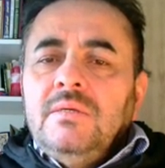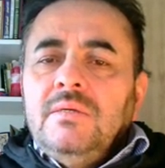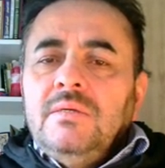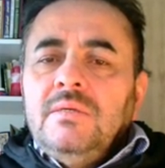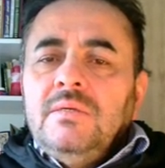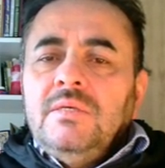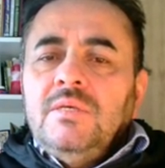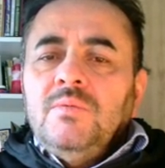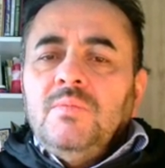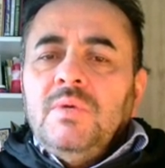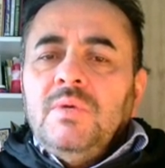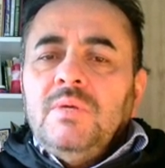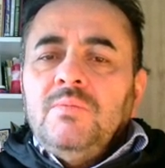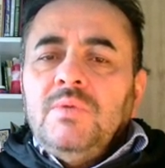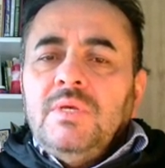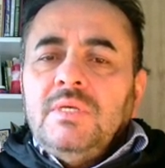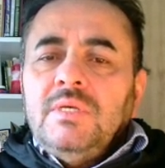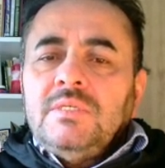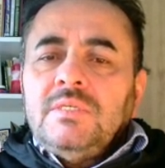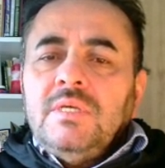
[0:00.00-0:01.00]
Kime bi
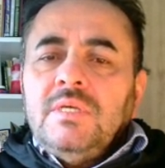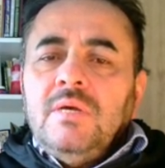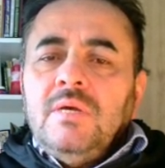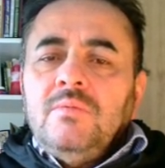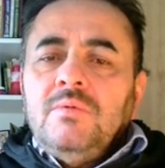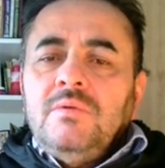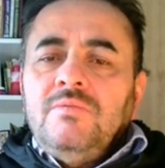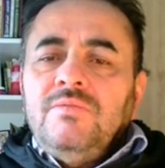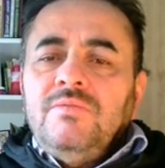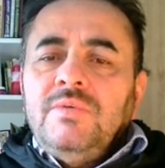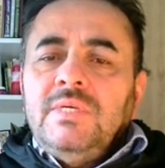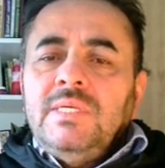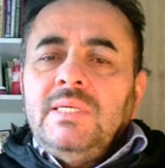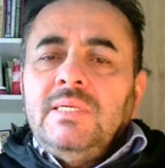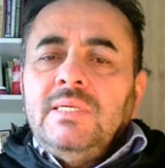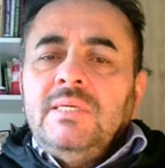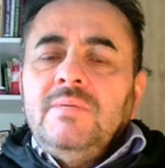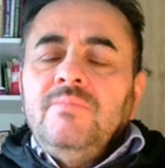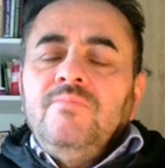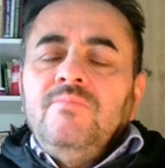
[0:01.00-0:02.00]
eshabil fiili